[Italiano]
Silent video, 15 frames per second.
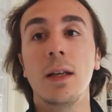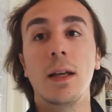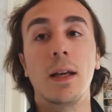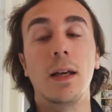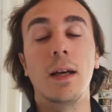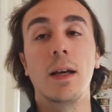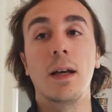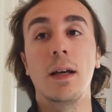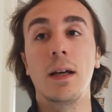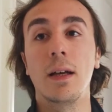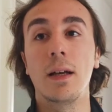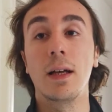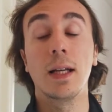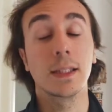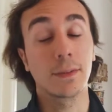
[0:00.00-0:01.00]
eh,
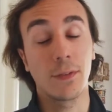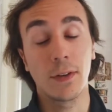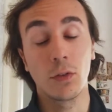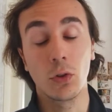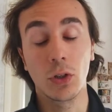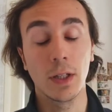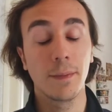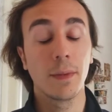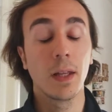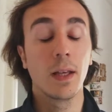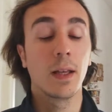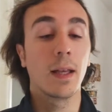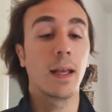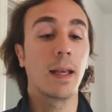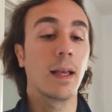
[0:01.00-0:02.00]
a sfavore,
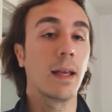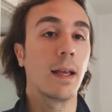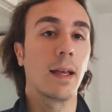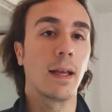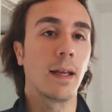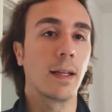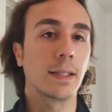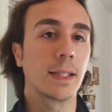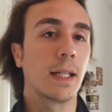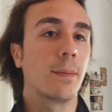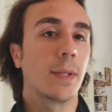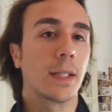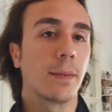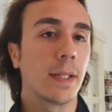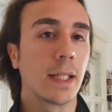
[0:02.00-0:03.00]
e se la
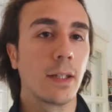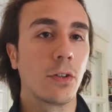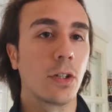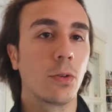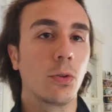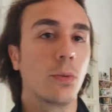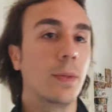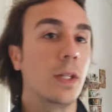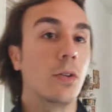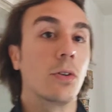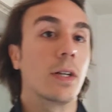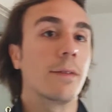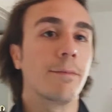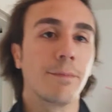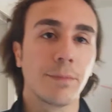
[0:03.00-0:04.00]
matematica non ha
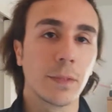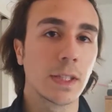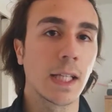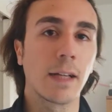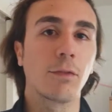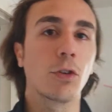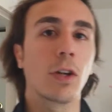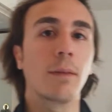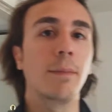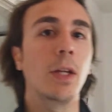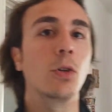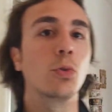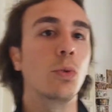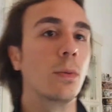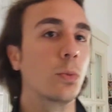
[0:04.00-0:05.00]
un'opinione servono
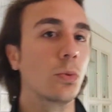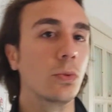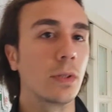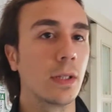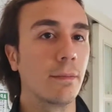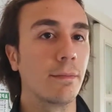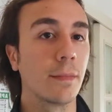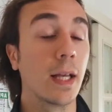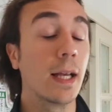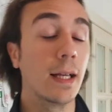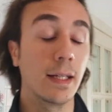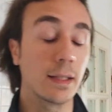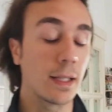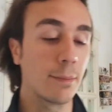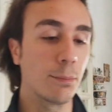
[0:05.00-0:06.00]
almeno due punti,
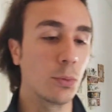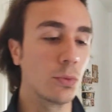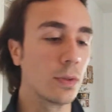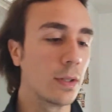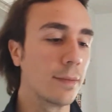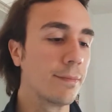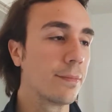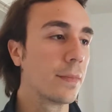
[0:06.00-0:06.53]
eh, tre punti.